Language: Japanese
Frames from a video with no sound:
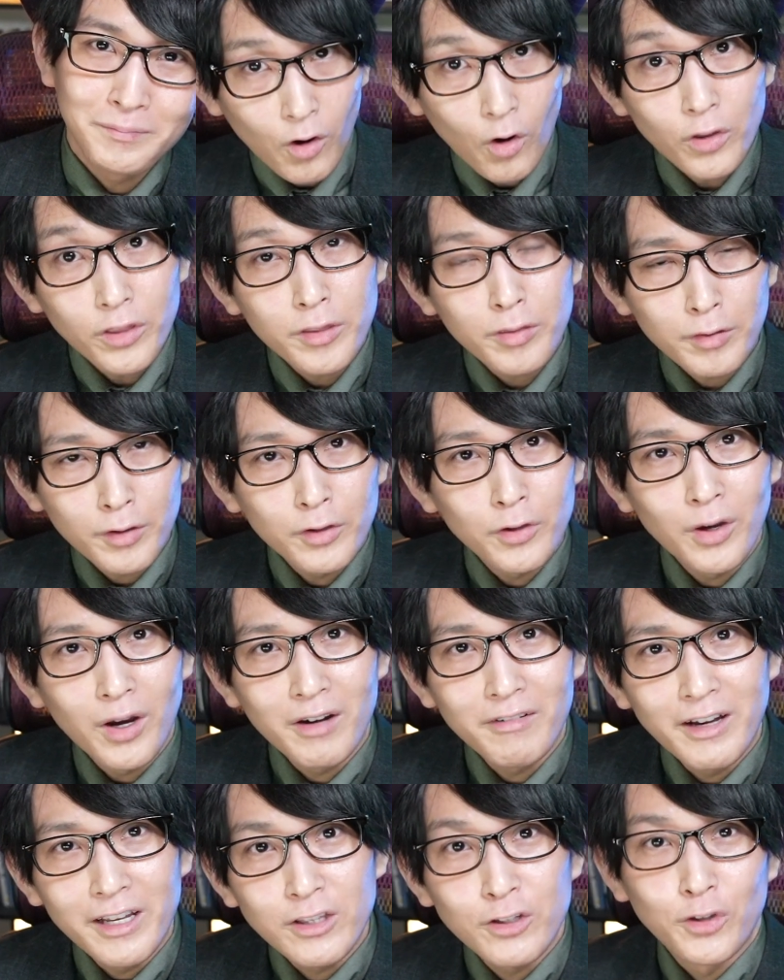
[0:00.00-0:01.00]
本日の動
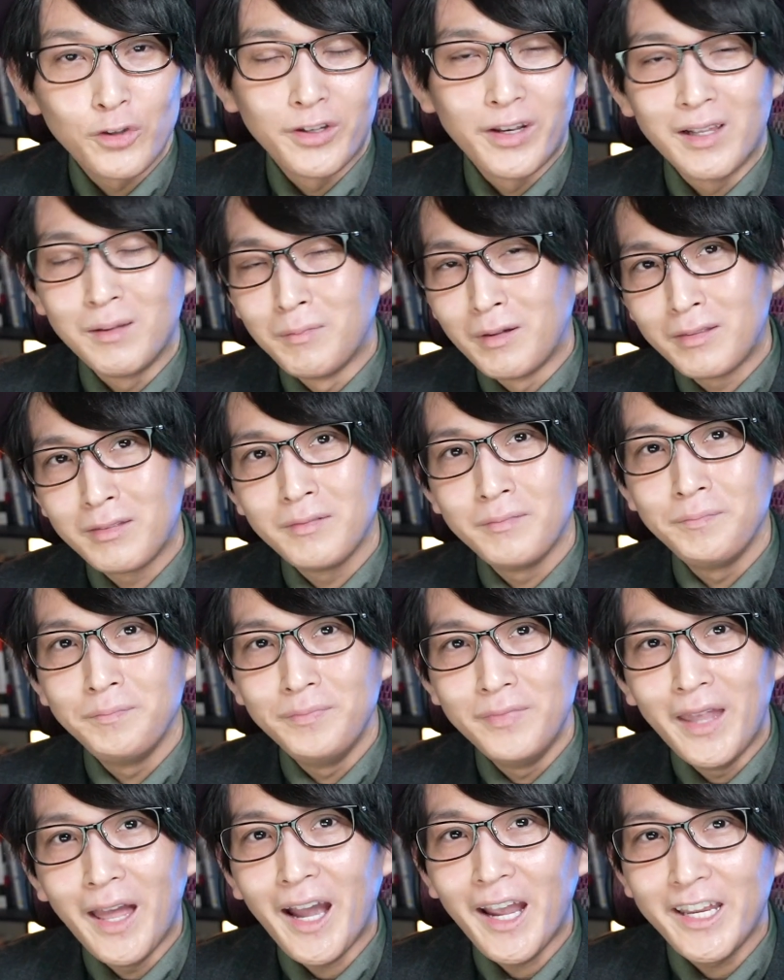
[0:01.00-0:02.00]
画は以上となります。
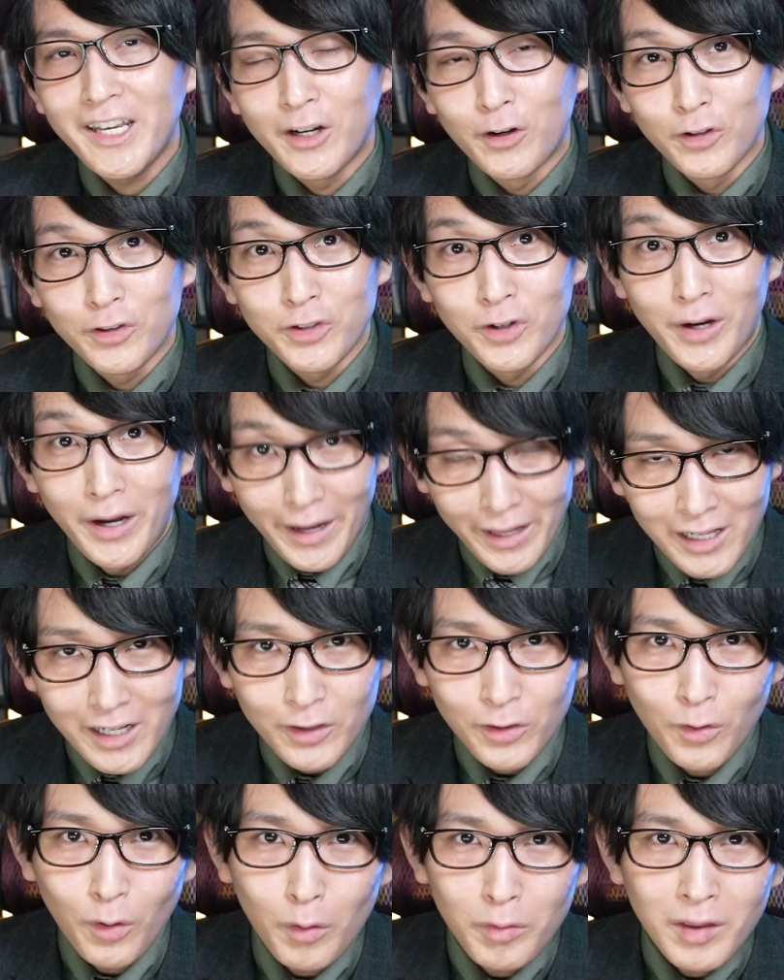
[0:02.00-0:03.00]
長い間ご視聴あり
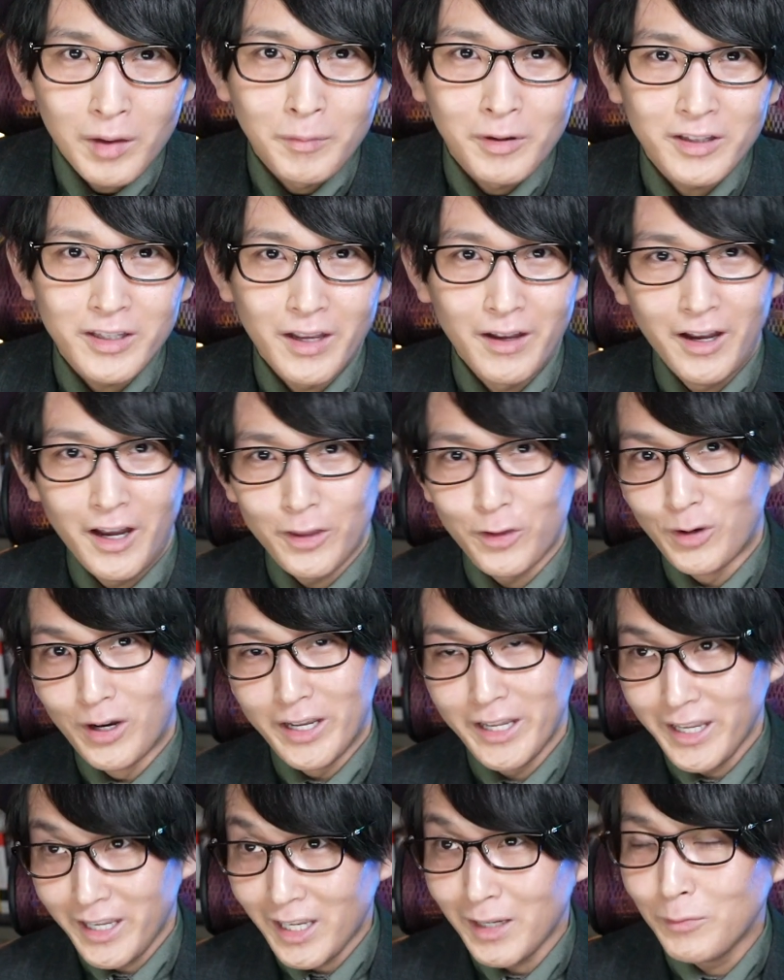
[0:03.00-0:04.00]
がとうございました。あと
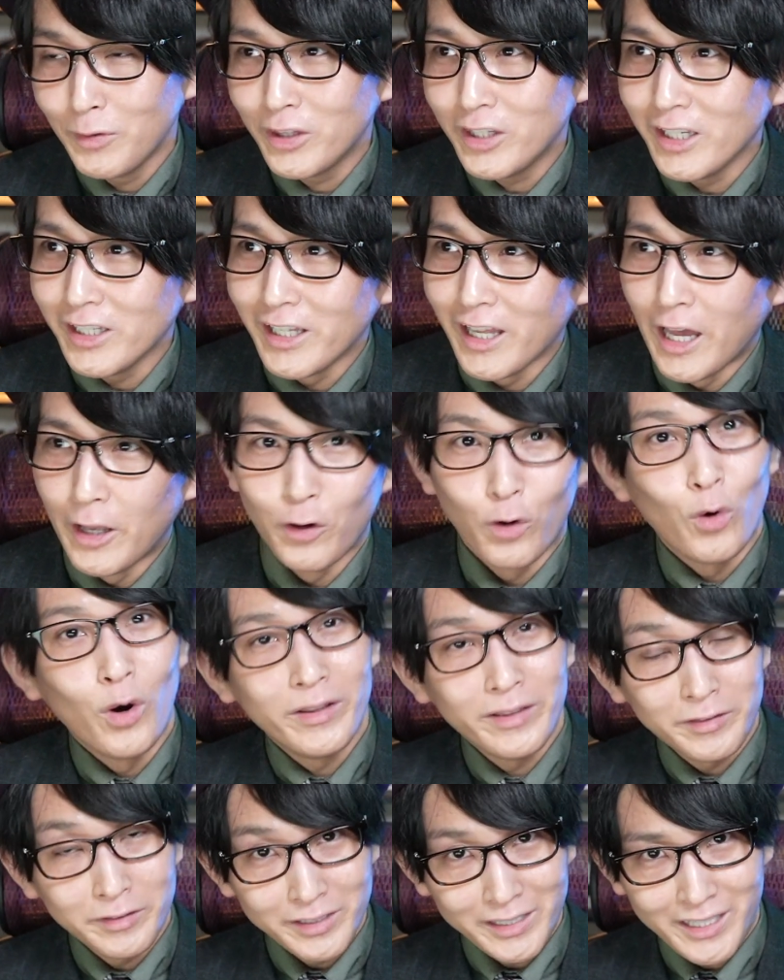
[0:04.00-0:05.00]
は AAMT でご
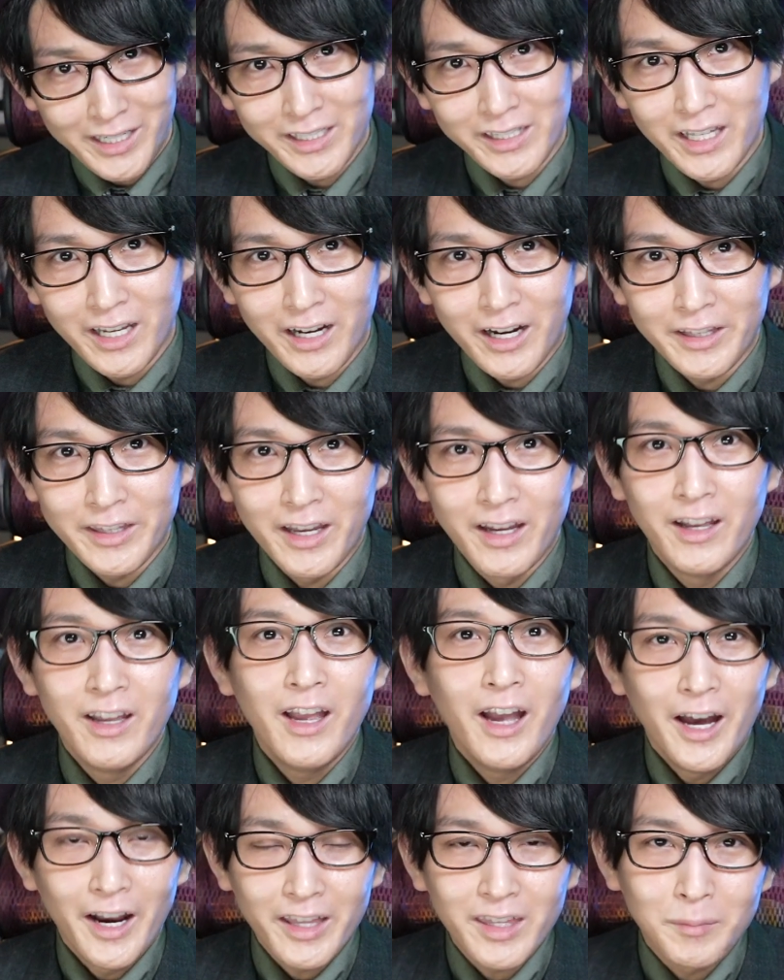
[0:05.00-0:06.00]
挨拶いただいた方、
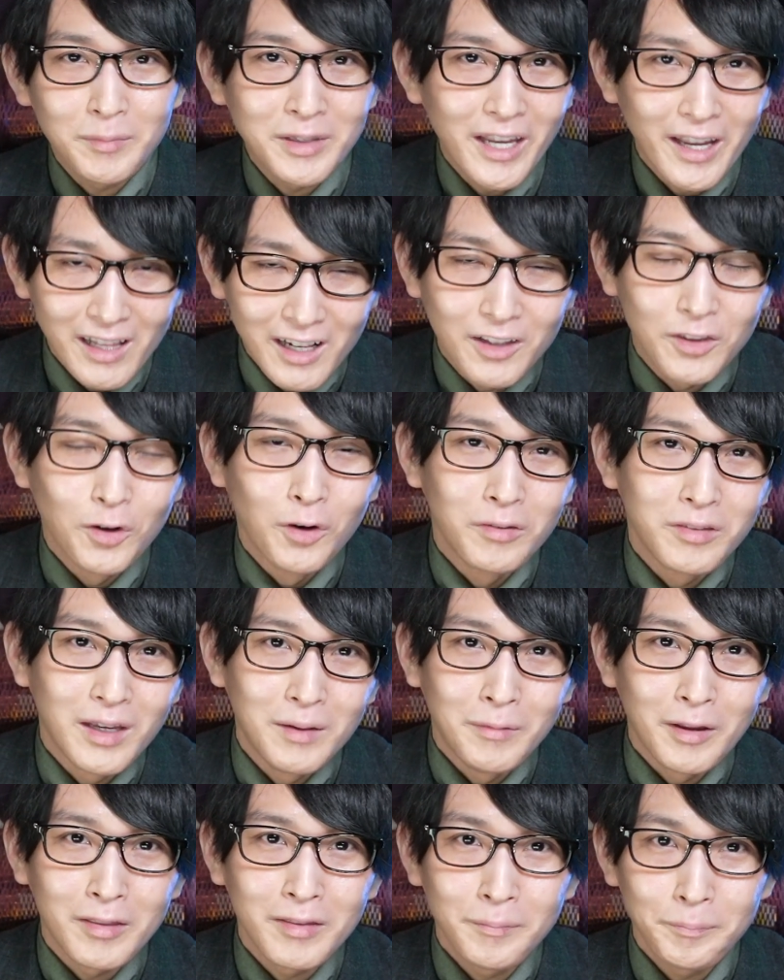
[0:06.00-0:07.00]
改めてありがとうござい
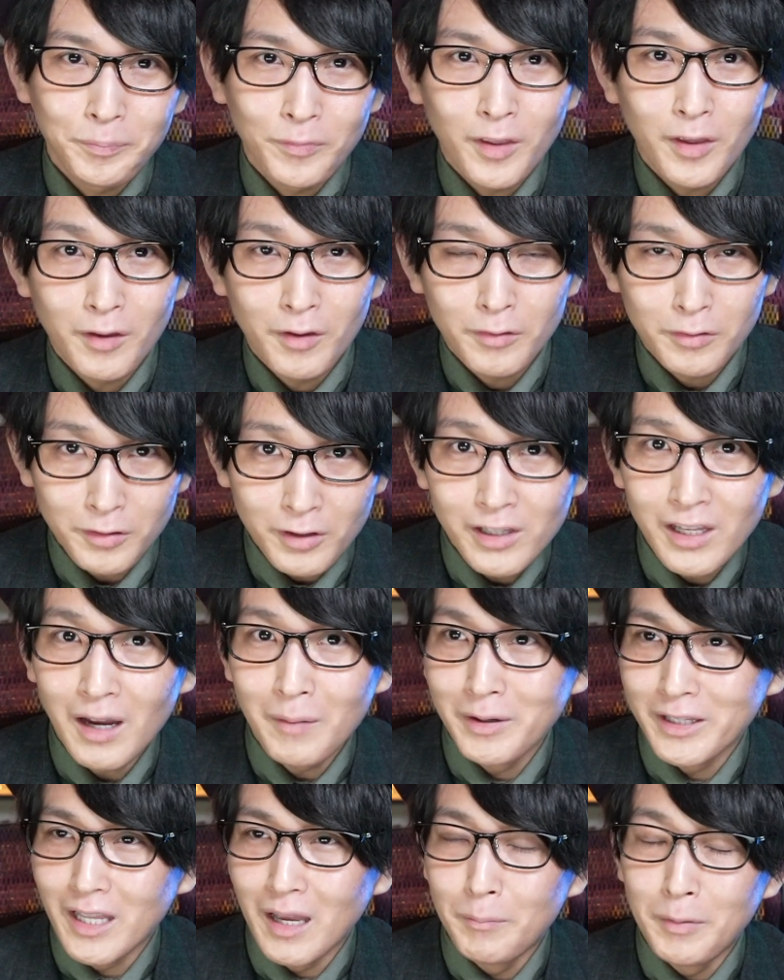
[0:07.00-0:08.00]
ます。それでは
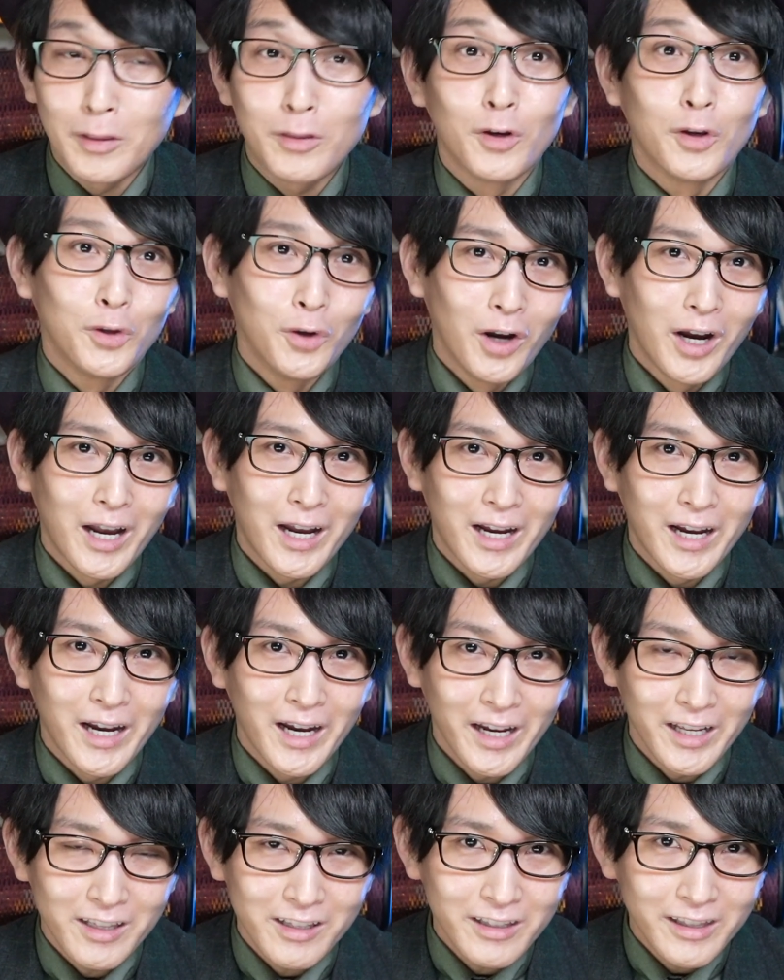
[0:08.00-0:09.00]
また別の動画か
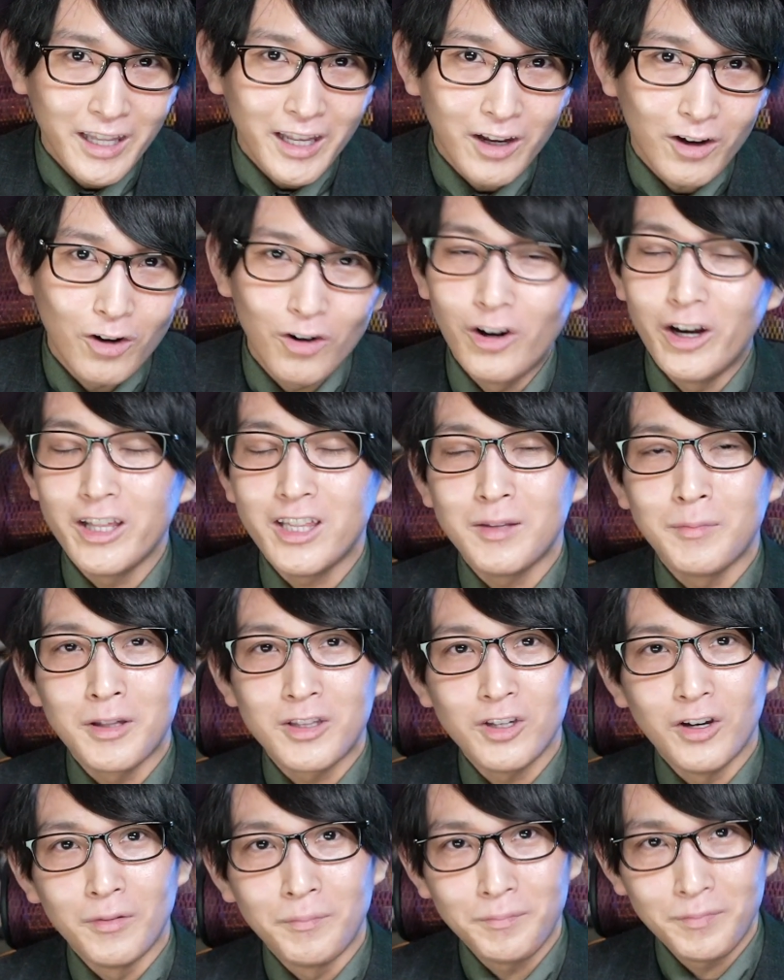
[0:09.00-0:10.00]
配信でお会いしま
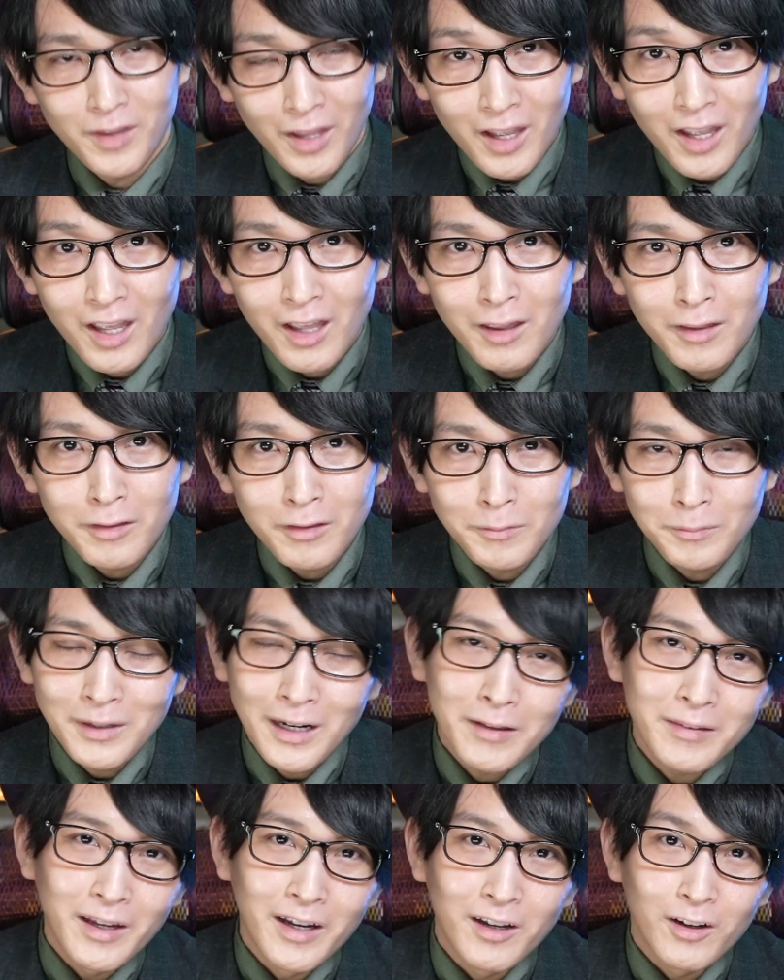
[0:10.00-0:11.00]
しょう。
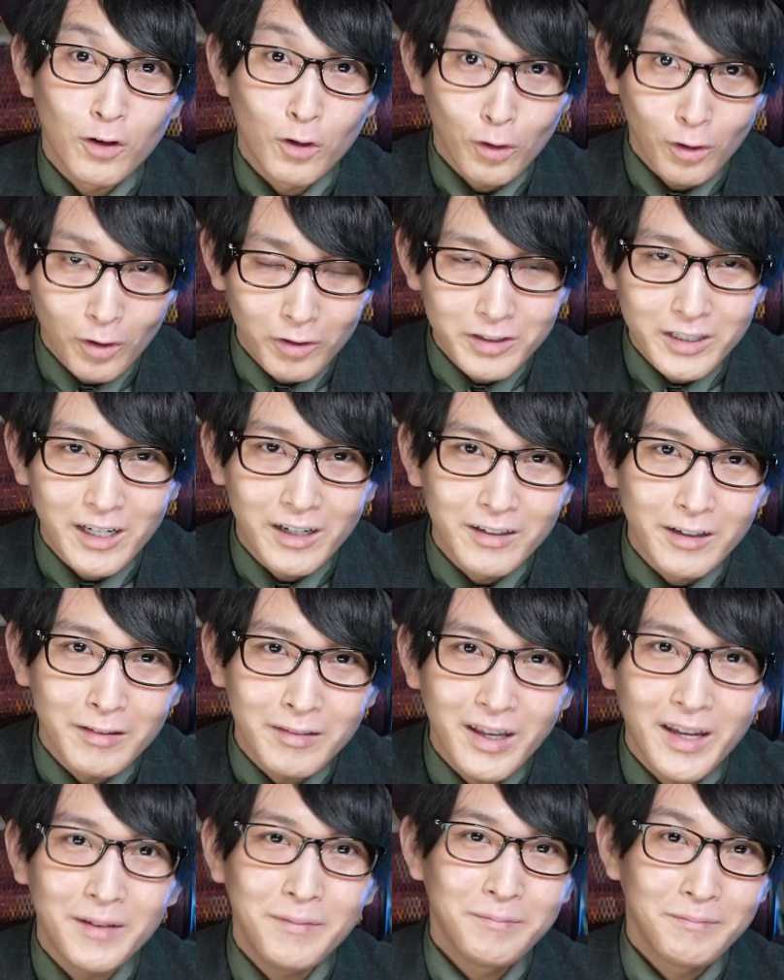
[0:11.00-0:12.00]
皆さんご自愛くだ
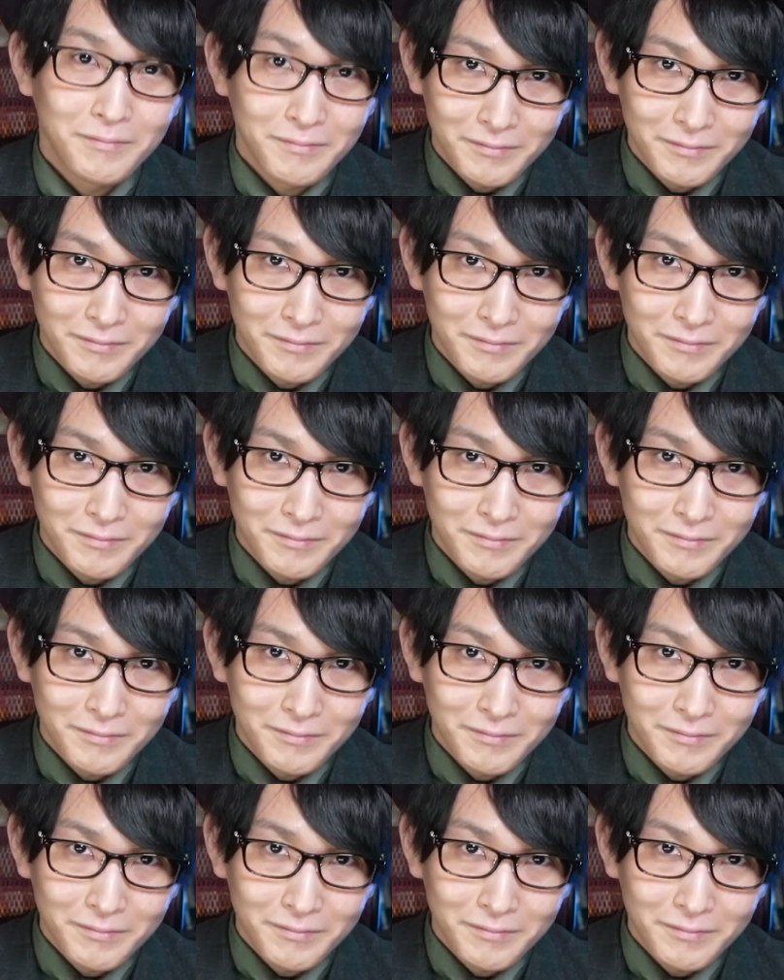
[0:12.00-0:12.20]
さい。